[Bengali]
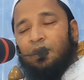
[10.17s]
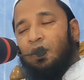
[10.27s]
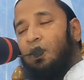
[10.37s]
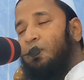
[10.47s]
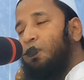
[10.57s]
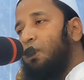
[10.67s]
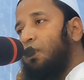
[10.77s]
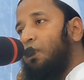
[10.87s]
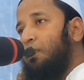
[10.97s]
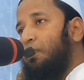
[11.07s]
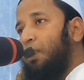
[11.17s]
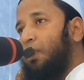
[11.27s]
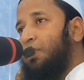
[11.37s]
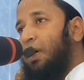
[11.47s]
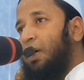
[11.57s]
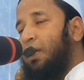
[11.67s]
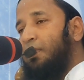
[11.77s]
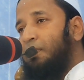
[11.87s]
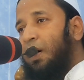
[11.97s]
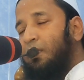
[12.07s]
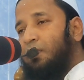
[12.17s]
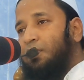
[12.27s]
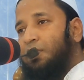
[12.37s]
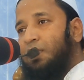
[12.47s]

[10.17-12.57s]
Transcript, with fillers: সর্ব পর্যায়ের মানুষ